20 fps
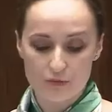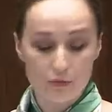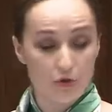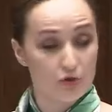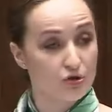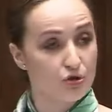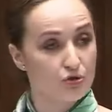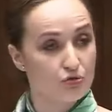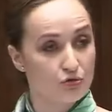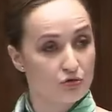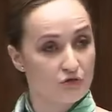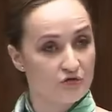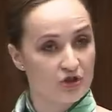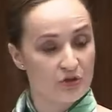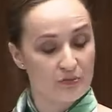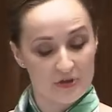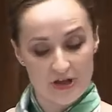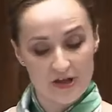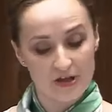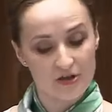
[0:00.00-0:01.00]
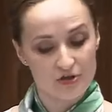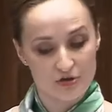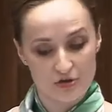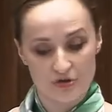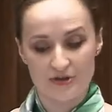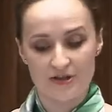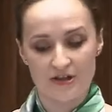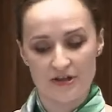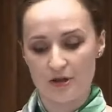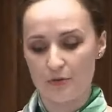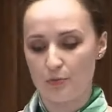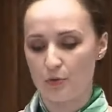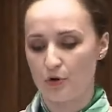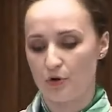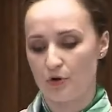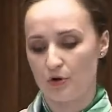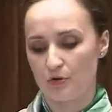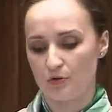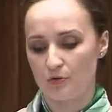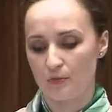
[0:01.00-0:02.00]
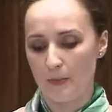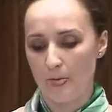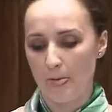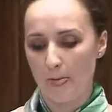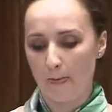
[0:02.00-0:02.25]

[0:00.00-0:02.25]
może czuć w sobie jakiś rodzaj niepokoju.